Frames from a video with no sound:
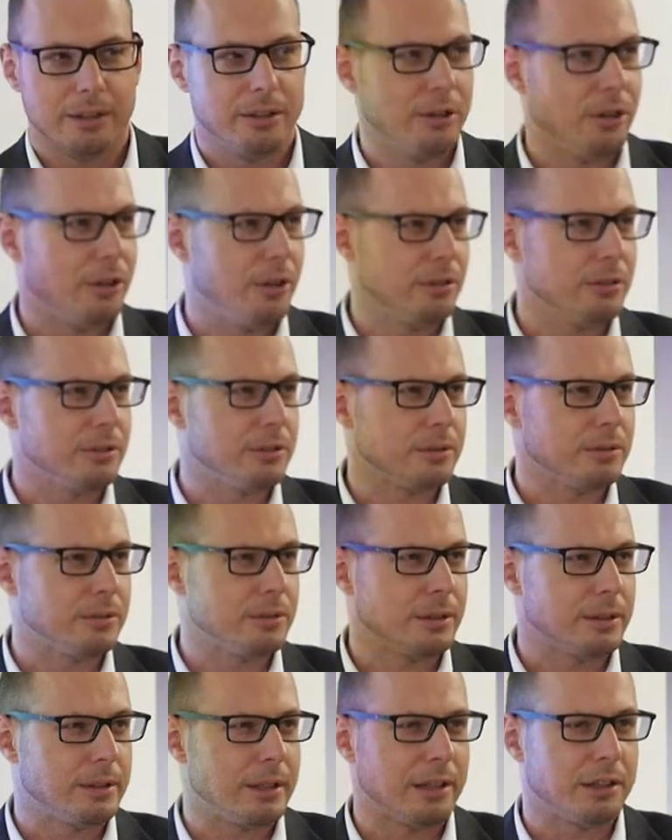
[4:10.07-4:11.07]
no,
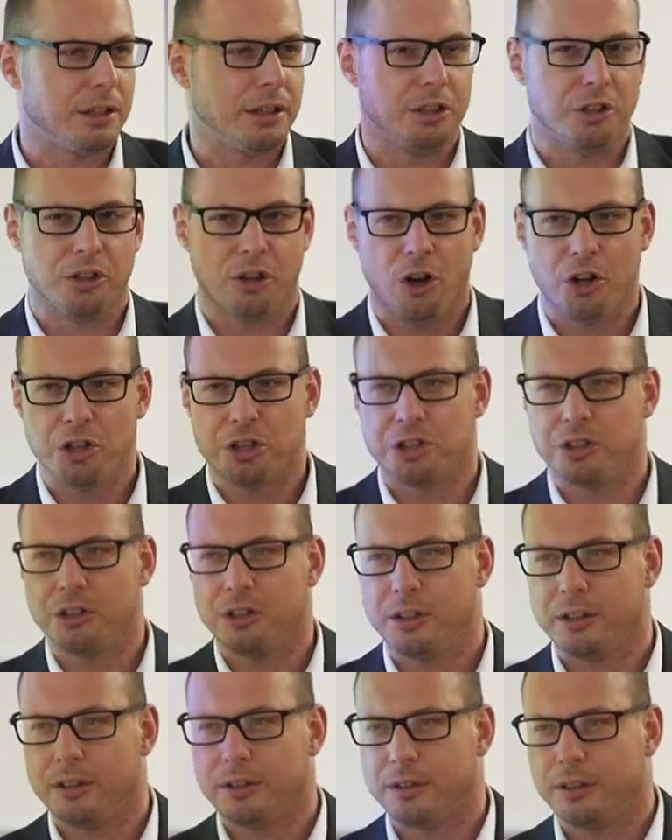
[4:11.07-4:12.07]
y, taki
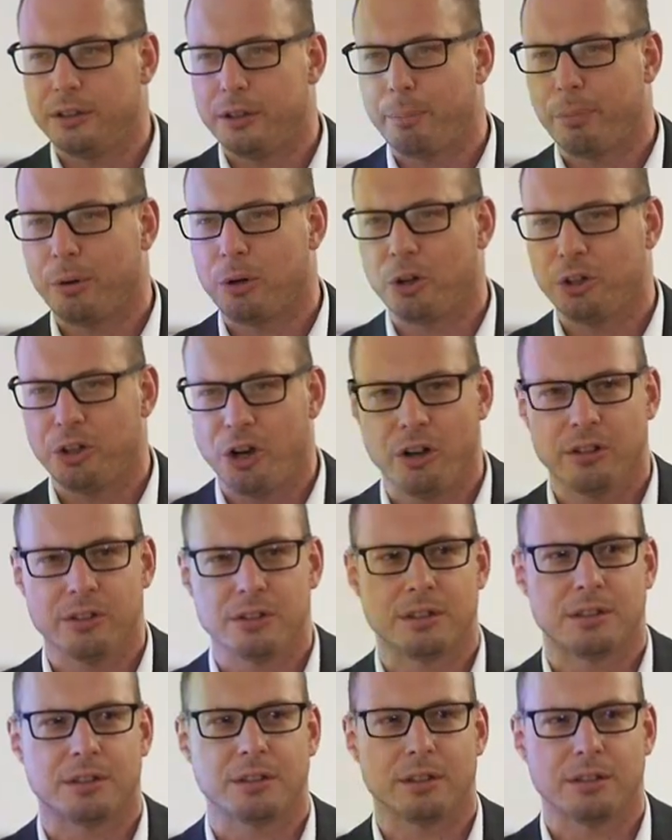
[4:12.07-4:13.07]
groźny,
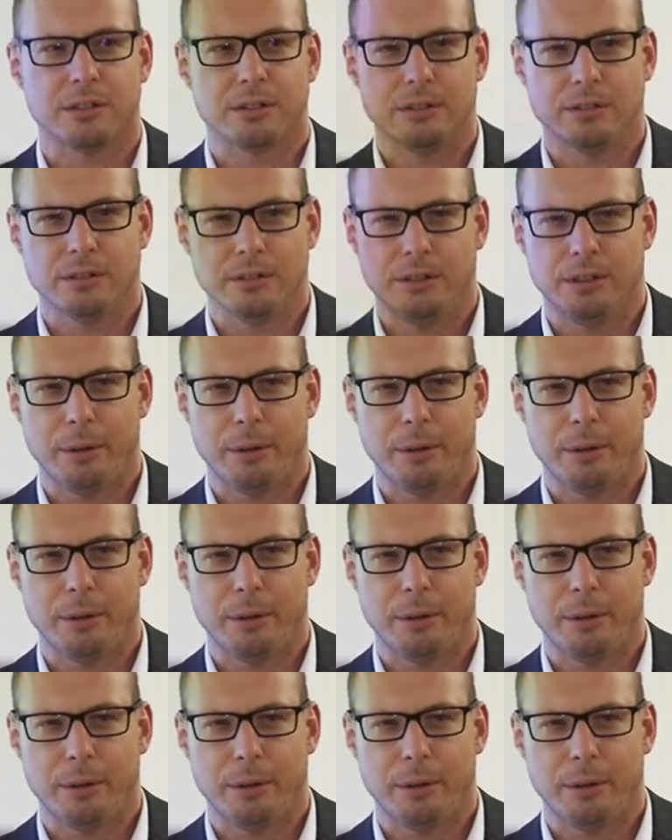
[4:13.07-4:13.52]
niepokojący.